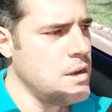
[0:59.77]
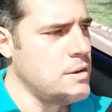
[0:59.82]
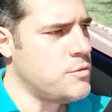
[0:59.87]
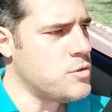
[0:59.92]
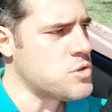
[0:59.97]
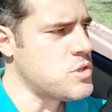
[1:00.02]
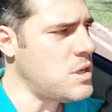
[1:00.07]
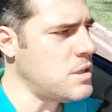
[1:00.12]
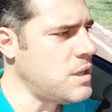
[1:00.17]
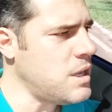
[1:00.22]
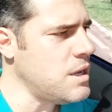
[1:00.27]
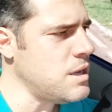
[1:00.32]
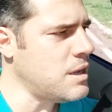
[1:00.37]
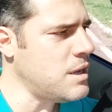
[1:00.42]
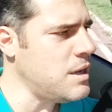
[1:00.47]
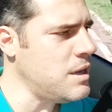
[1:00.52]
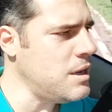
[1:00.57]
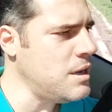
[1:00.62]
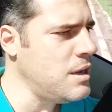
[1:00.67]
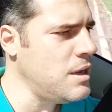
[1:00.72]
você tem
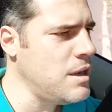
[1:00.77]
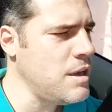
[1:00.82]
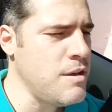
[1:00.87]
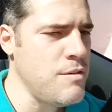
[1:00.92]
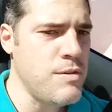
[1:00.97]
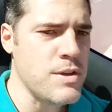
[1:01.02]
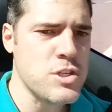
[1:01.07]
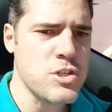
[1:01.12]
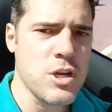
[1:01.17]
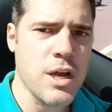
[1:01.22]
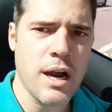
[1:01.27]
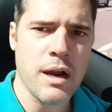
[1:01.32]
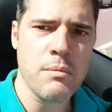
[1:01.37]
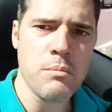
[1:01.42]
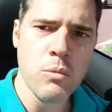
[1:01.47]
que investigar